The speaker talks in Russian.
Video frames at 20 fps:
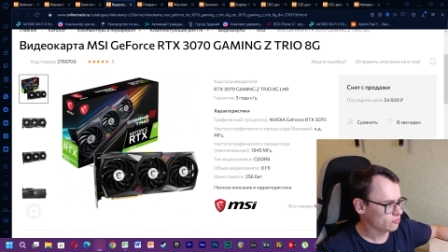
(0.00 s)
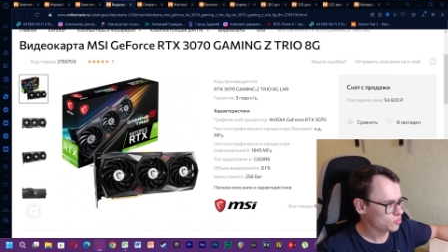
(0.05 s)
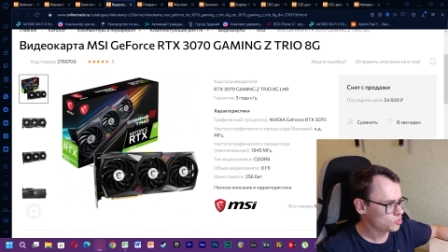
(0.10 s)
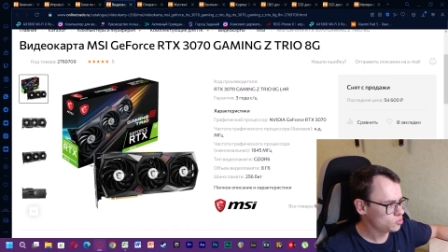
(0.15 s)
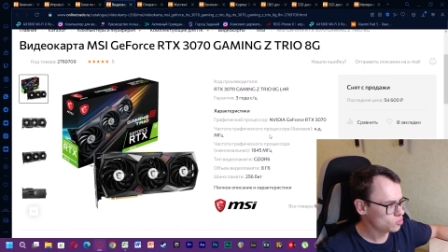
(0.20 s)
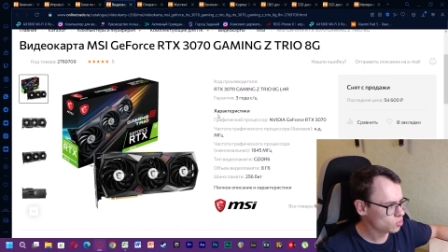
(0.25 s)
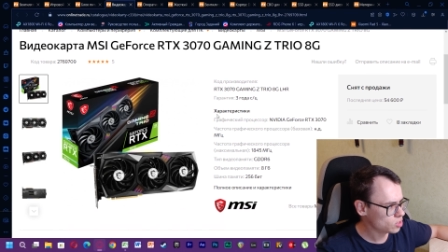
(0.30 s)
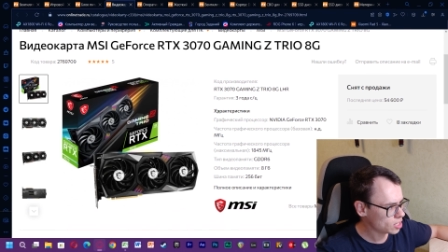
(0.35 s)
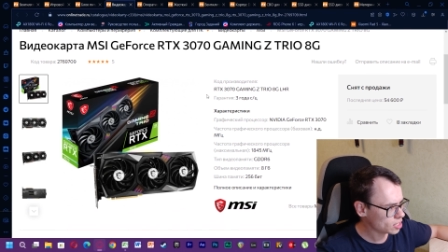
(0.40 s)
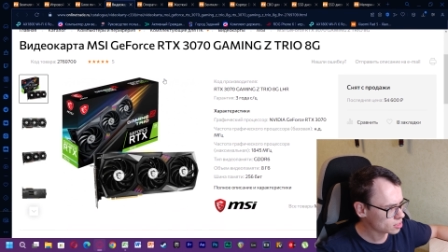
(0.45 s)

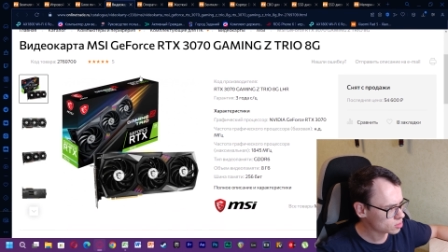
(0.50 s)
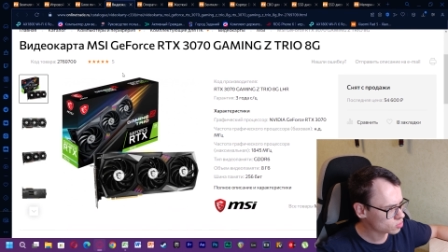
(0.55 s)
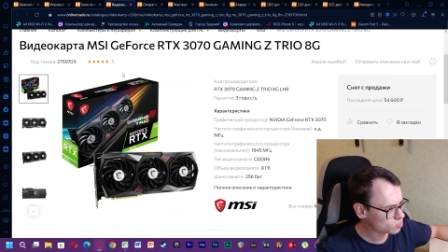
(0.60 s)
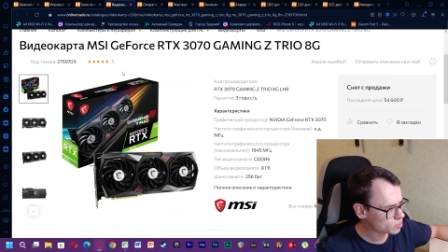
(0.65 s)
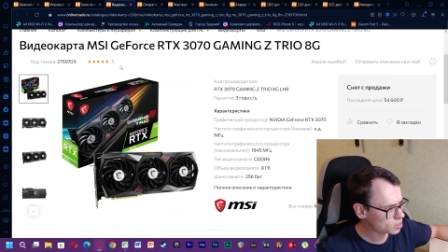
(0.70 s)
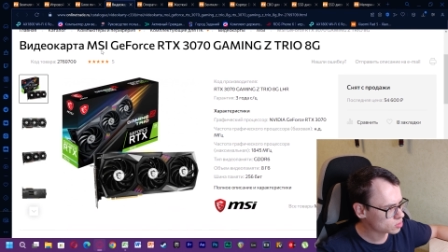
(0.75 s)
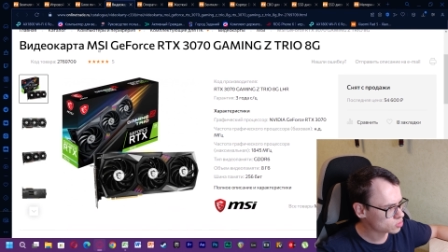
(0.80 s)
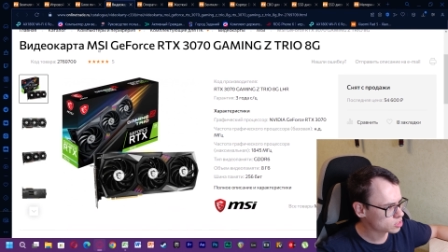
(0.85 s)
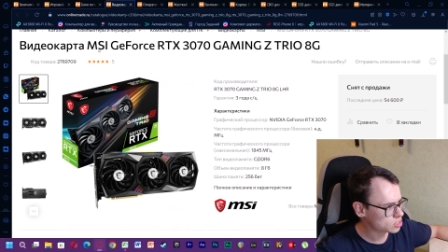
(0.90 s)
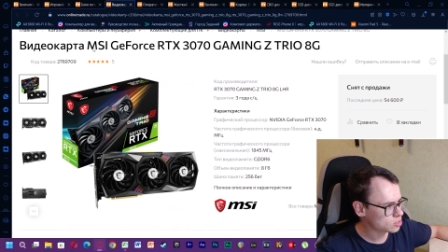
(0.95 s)
Видеокарта у
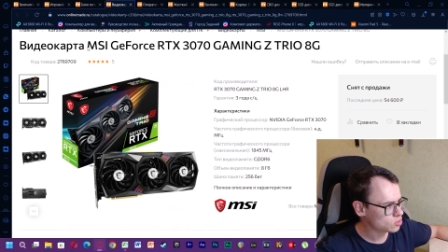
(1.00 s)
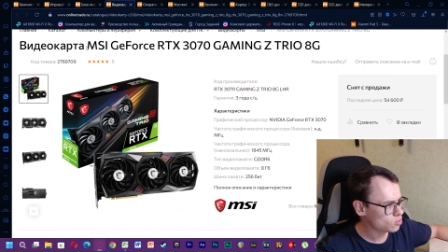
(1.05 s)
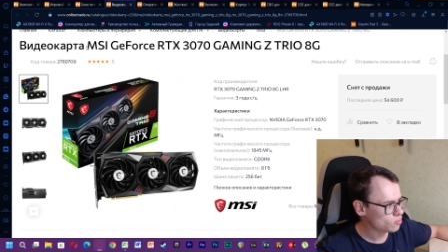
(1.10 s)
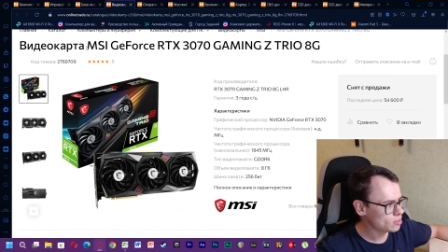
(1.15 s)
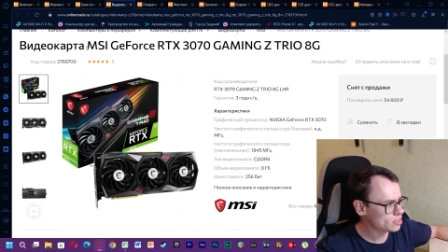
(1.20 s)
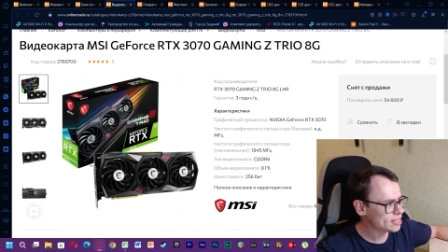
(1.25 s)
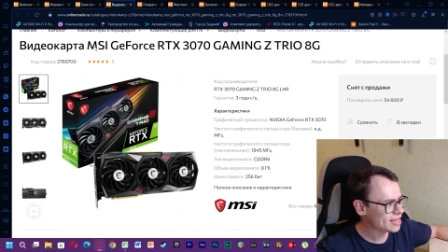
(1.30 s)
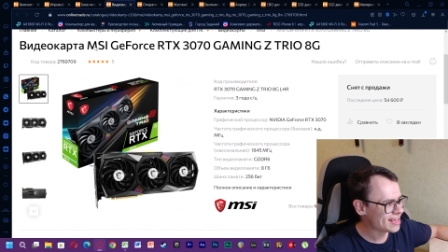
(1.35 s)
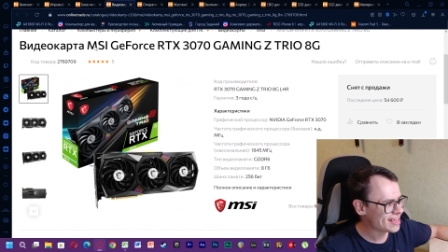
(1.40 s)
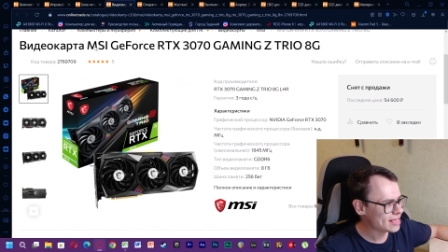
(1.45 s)
меня
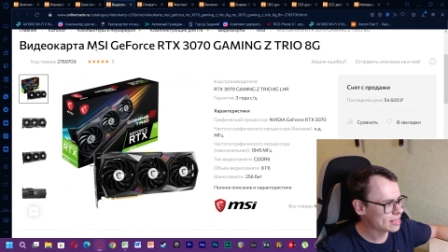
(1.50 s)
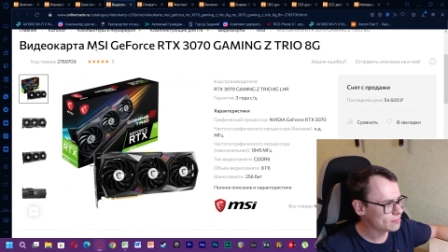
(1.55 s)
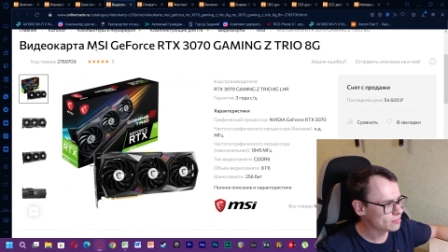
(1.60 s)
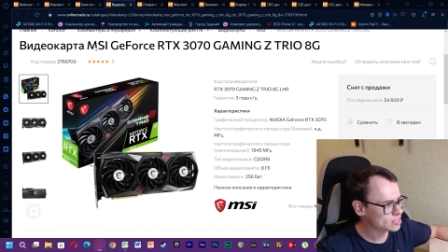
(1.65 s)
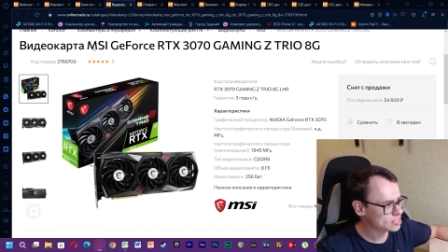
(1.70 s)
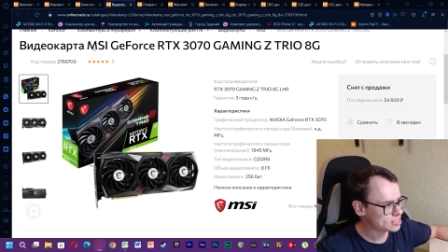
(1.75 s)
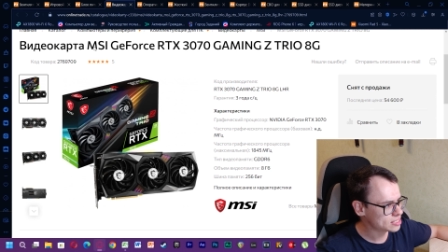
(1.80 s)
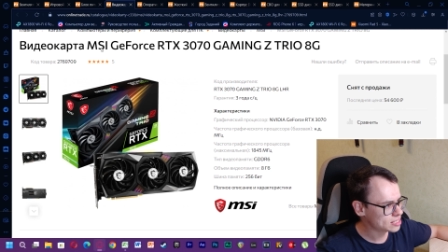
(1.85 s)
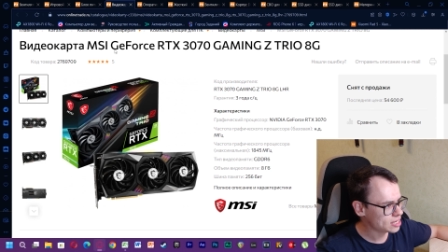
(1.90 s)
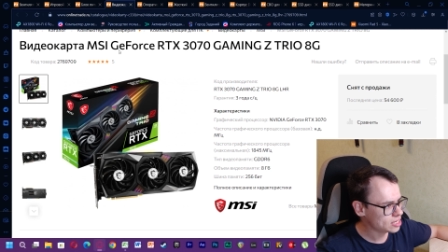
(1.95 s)
установлена
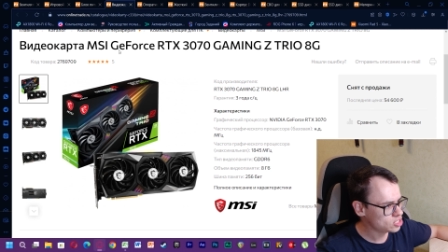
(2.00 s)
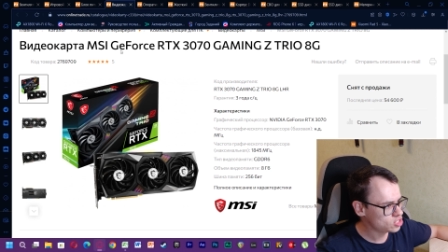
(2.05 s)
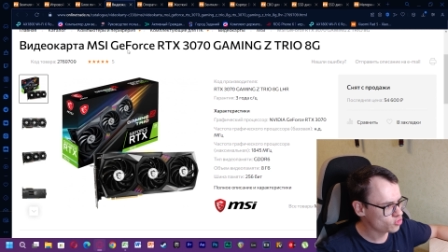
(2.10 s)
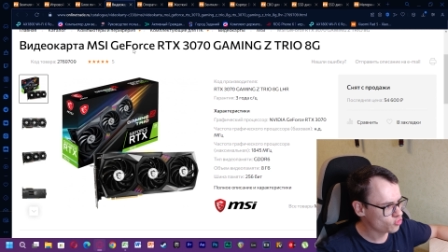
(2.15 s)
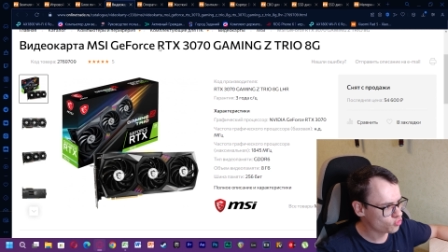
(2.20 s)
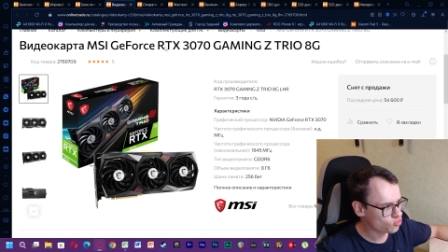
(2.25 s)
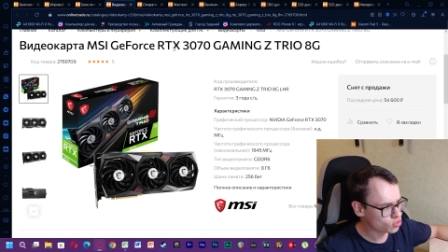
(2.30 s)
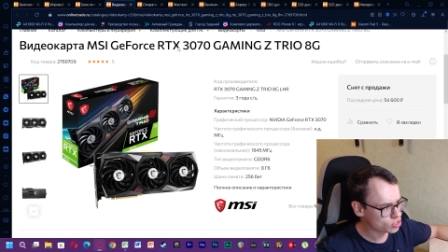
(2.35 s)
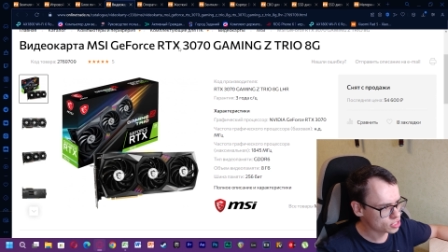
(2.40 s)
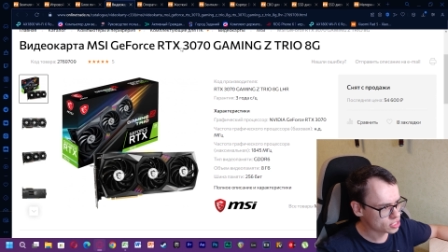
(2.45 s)
MSI
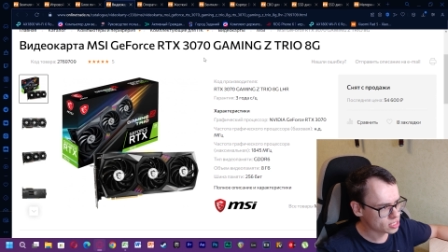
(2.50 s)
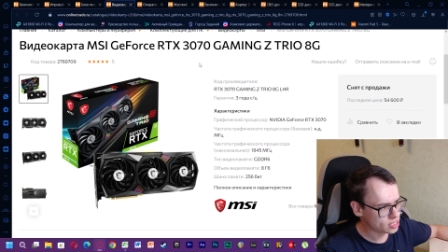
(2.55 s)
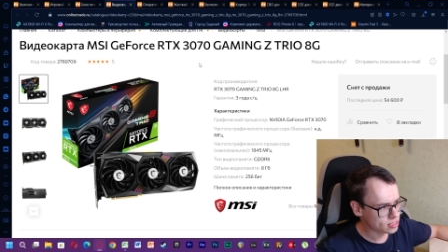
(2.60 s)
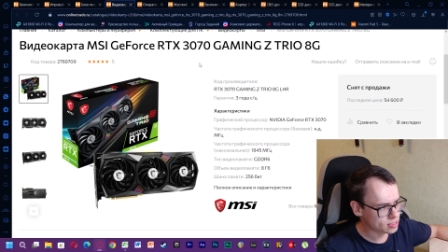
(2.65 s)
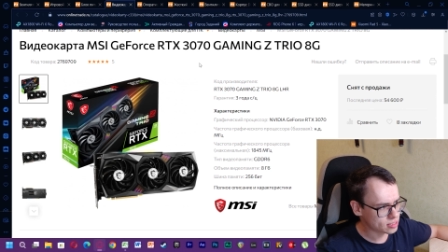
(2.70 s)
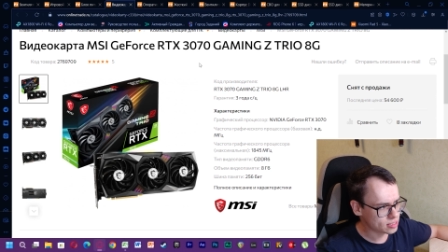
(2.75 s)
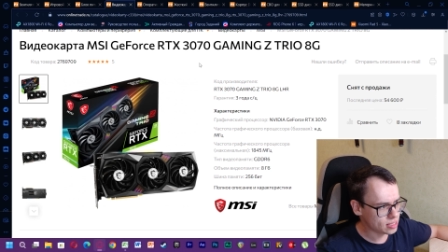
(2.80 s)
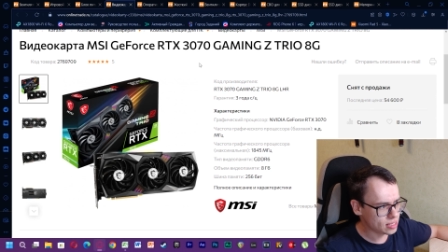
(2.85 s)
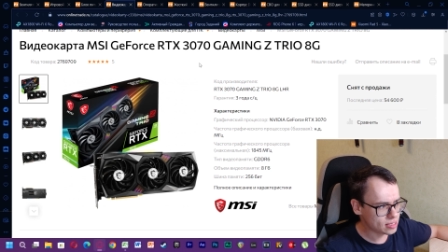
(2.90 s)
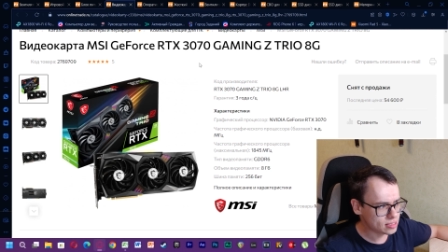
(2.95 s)
GeForce
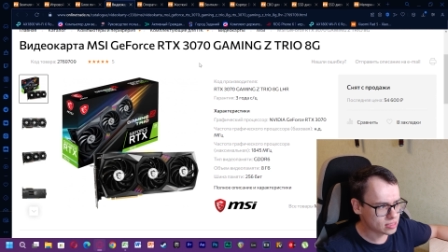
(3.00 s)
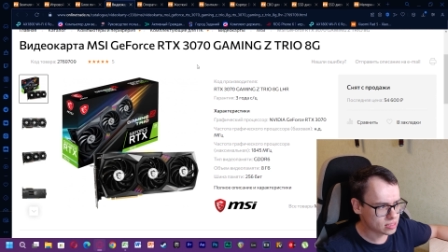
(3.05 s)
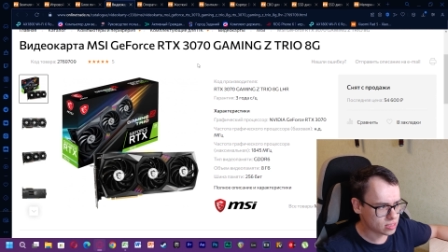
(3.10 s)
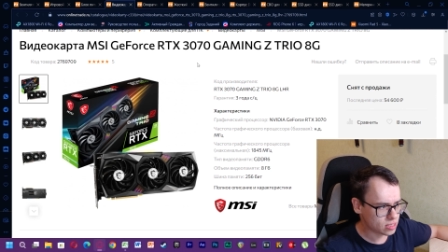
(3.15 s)
RTX